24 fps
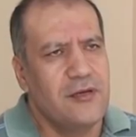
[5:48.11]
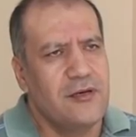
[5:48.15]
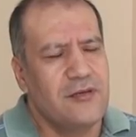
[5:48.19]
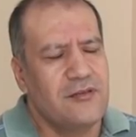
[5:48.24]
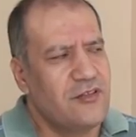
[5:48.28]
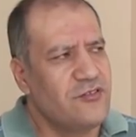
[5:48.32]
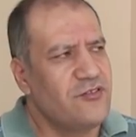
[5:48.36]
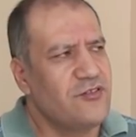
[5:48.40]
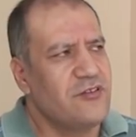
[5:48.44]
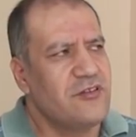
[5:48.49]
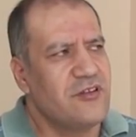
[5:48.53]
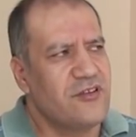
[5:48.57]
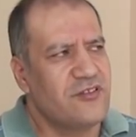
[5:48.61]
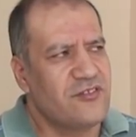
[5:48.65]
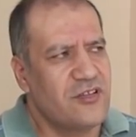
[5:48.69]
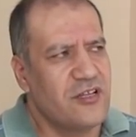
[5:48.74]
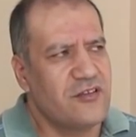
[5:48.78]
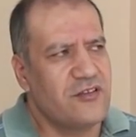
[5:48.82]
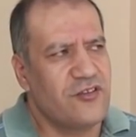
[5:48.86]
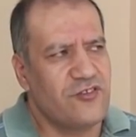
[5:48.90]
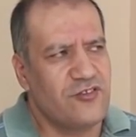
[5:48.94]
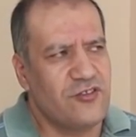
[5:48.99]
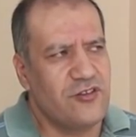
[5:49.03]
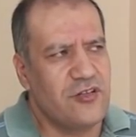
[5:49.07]
Кстати,
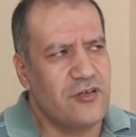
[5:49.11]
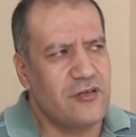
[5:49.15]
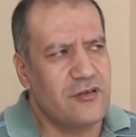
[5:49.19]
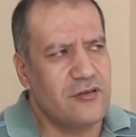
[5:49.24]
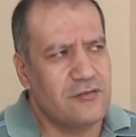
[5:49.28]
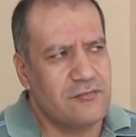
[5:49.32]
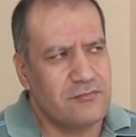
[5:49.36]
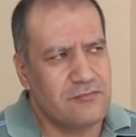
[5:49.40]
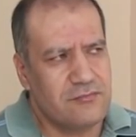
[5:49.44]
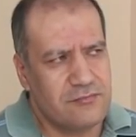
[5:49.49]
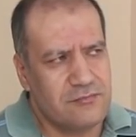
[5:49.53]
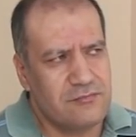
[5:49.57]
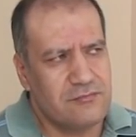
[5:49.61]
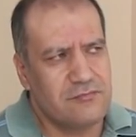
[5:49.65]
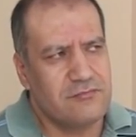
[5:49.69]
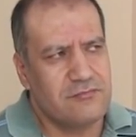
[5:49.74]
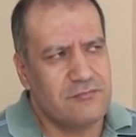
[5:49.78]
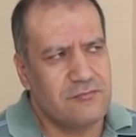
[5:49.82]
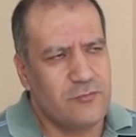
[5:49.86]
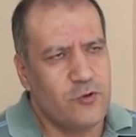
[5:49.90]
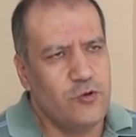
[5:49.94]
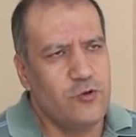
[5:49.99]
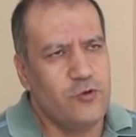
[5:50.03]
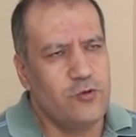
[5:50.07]
достаточно
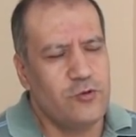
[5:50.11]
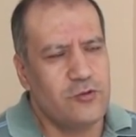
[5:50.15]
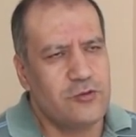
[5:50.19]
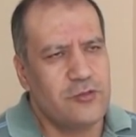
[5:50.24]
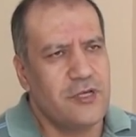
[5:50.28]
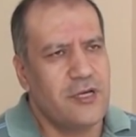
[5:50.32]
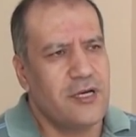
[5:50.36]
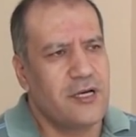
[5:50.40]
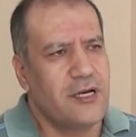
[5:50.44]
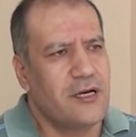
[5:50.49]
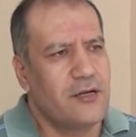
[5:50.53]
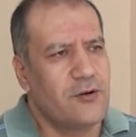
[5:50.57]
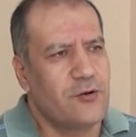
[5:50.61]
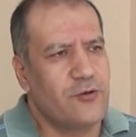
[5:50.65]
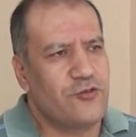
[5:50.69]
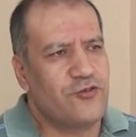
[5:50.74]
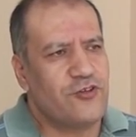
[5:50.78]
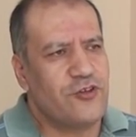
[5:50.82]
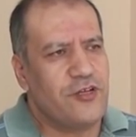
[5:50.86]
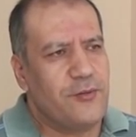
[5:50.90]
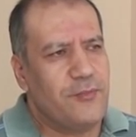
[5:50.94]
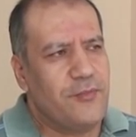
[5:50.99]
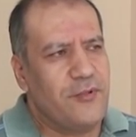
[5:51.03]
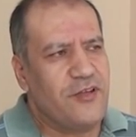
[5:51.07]
уютное,
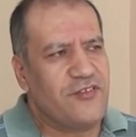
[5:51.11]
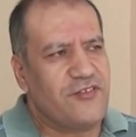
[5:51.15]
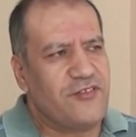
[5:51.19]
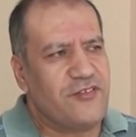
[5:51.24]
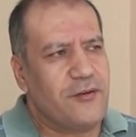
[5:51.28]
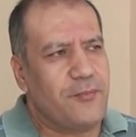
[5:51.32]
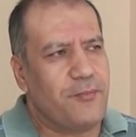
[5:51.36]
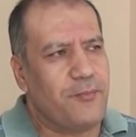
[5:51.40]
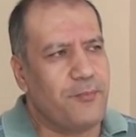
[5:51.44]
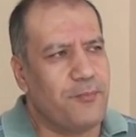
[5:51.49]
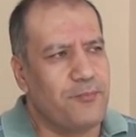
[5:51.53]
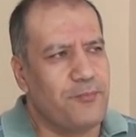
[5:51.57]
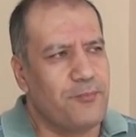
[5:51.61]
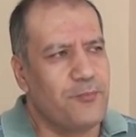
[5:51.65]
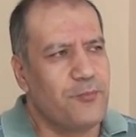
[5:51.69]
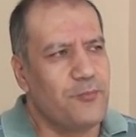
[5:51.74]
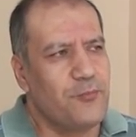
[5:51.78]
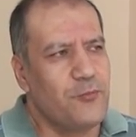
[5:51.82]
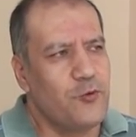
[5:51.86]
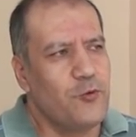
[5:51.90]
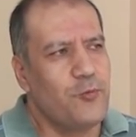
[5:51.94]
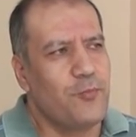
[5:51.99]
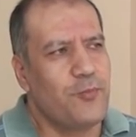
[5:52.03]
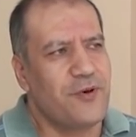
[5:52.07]
хорошее место,
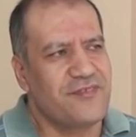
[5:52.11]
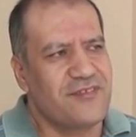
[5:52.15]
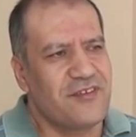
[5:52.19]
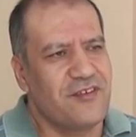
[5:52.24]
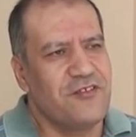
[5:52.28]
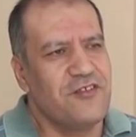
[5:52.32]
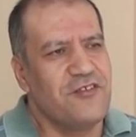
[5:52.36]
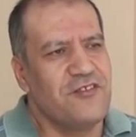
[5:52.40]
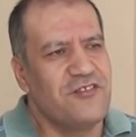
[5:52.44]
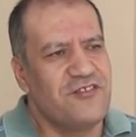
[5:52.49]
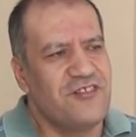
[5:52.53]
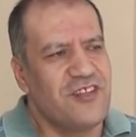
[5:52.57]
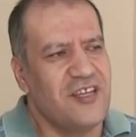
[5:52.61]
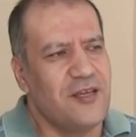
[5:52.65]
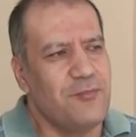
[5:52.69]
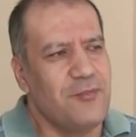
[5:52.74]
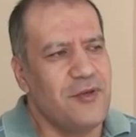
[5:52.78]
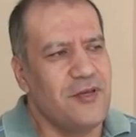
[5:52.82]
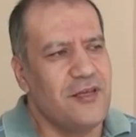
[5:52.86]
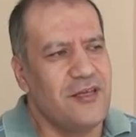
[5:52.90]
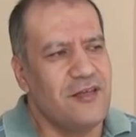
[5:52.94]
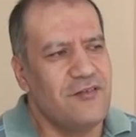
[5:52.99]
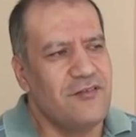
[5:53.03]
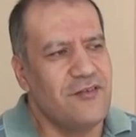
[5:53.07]
ну, по сравнению с
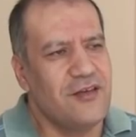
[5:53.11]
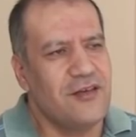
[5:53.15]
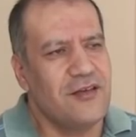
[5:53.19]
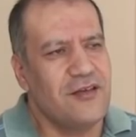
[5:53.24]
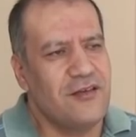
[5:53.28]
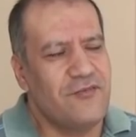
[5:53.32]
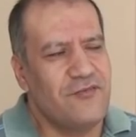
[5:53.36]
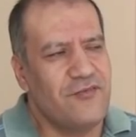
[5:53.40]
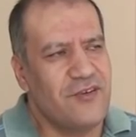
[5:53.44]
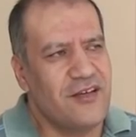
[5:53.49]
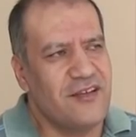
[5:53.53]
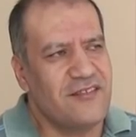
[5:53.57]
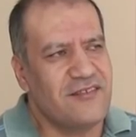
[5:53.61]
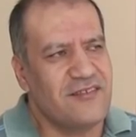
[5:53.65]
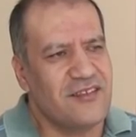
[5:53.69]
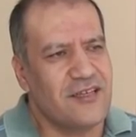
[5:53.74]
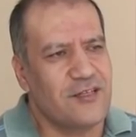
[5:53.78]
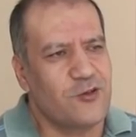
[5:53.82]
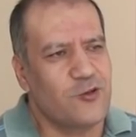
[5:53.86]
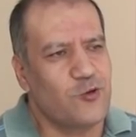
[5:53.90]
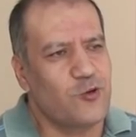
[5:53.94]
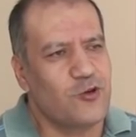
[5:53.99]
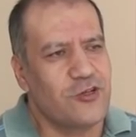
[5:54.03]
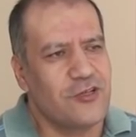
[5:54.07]
теми ИВС,
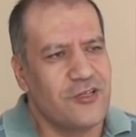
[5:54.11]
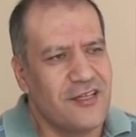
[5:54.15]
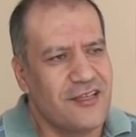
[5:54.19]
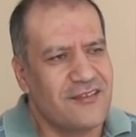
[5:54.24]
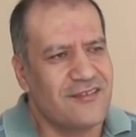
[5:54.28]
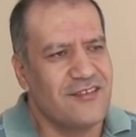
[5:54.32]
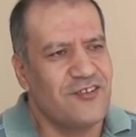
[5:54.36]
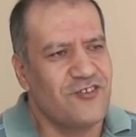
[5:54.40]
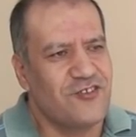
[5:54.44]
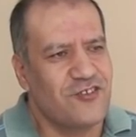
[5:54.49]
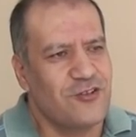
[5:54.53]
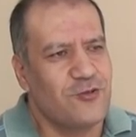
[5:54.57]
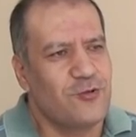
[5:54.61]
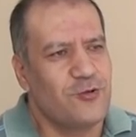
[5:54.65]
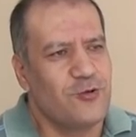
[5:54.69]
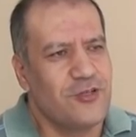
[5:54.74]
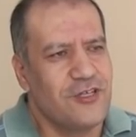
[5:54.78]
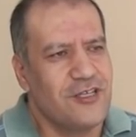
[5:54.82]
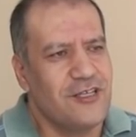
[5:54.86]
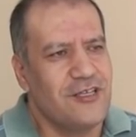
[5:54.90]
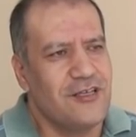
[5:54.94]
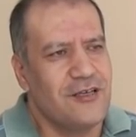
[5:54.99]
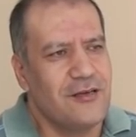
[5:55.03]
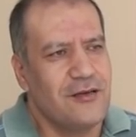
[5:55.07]
которые я слышал,
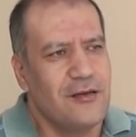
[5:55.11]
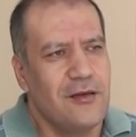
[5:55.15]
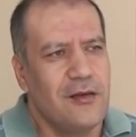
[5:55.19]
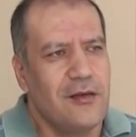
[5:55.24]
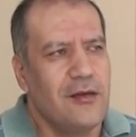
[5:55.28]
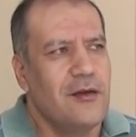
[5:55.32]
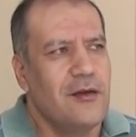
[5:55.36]
другие